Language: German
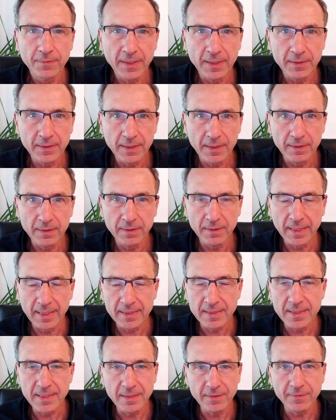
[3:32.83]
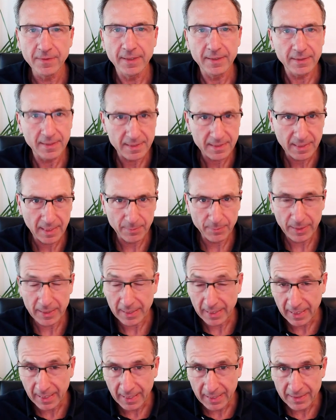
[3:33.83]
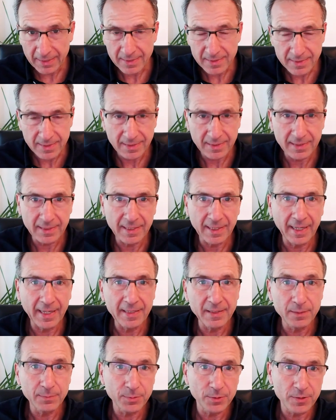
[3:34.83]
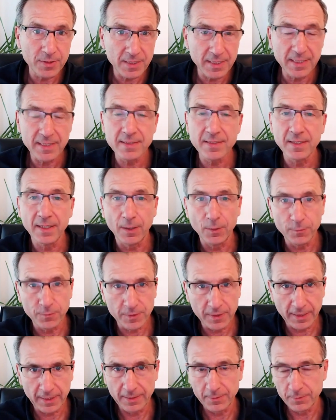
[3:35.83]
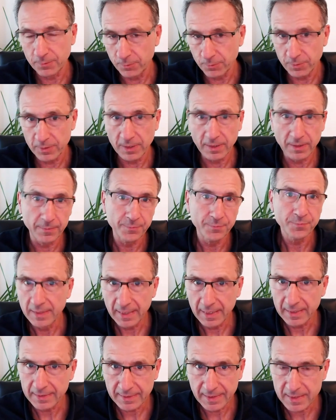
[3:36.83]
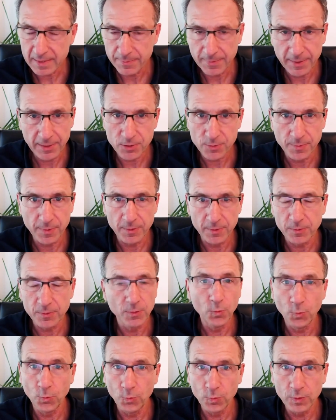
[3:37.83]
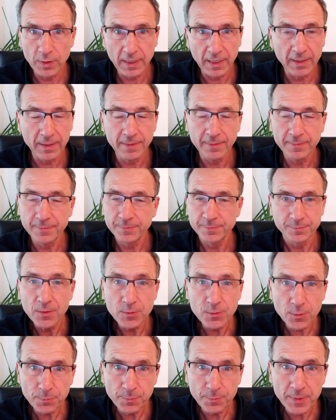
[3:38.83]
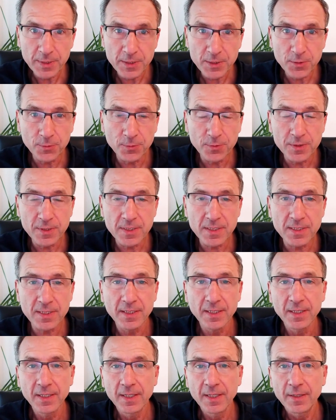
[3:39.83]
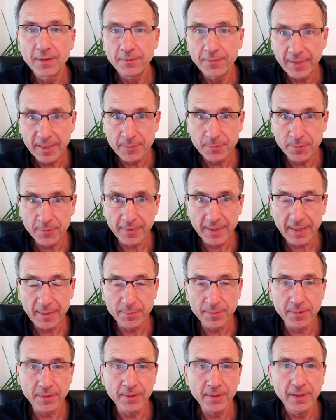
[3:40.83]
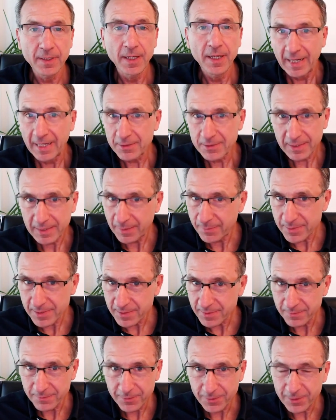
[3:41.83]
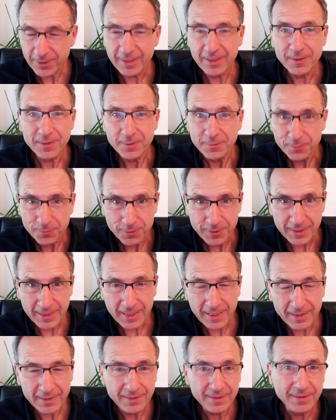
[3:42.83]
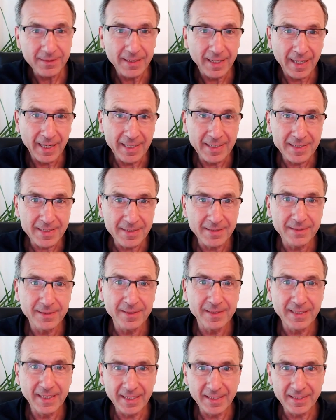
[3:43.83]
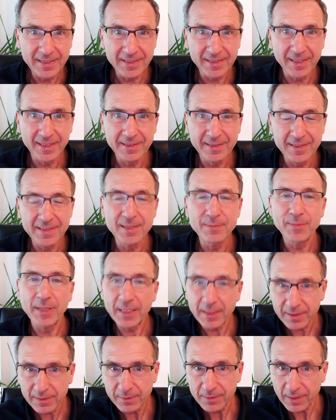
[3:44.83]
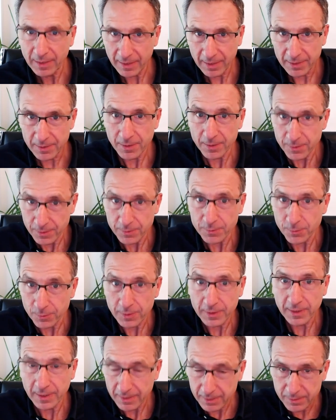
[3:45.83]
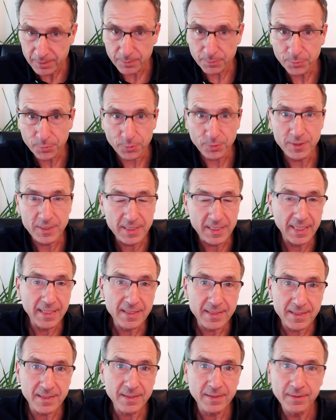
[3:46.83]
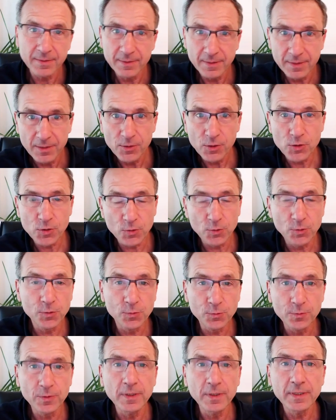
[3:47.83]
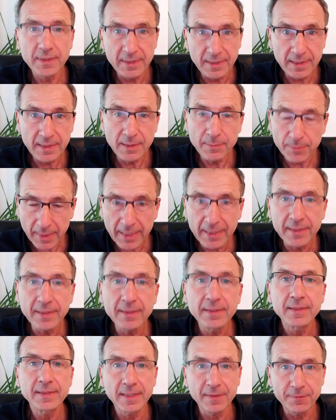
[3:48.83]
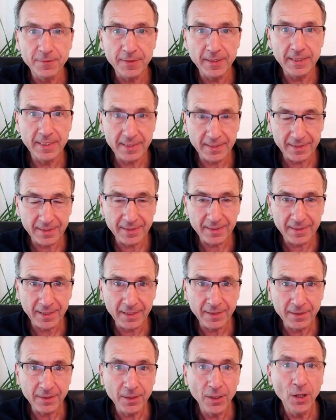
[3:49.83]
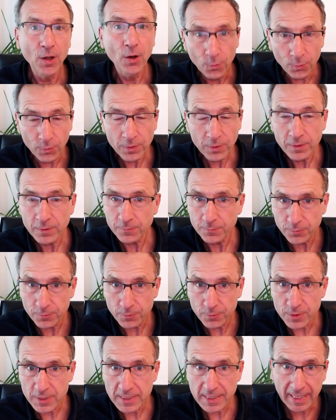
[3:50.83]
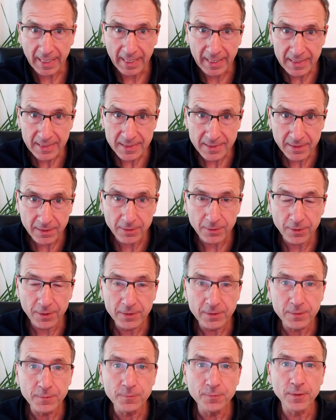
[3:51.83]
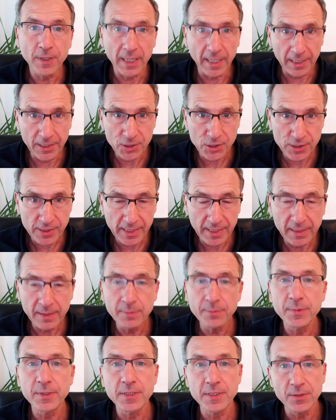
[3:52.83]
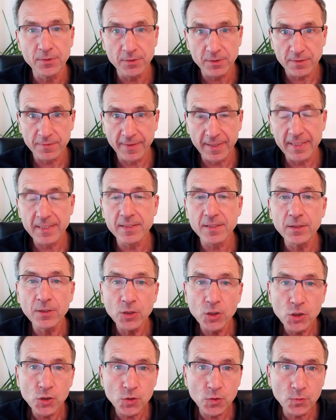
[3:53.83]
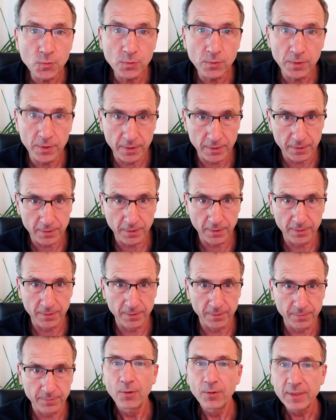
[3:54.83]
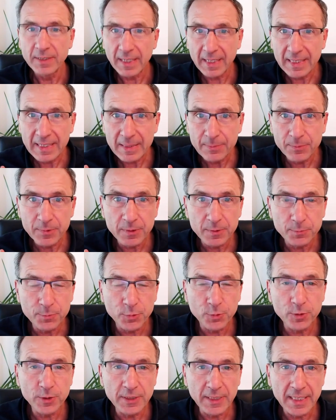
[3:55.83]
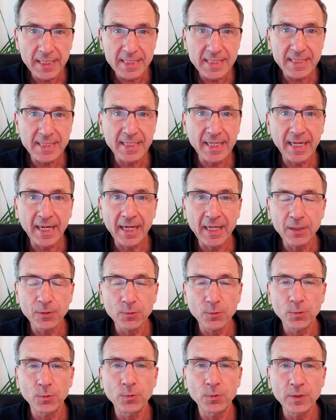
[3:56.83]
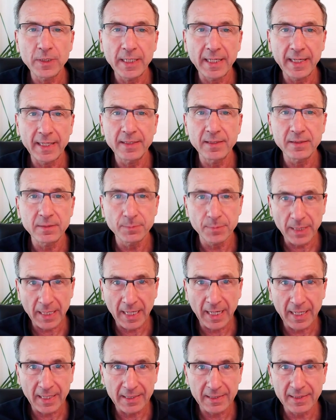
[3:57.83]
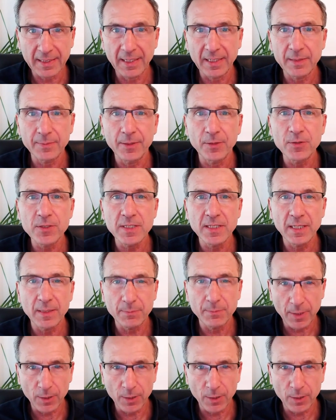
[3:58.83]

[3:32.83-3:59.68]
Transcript: wann äh, erzielt werden. Das kann man alles in kleine Prozesse aufteilen oder Nachtragsmanagement oder Submissionswettbewerbe. Also da es wirklich für jede einzelne Tätigkeit, die Sie machen, eine sogenannte Prozessstruktur, die man definieren kann und wo Sie einzelne Leute für einstellen bzw. schulen können. Und da liegt Potenzial ohne Ende brach, gerade bei uns in der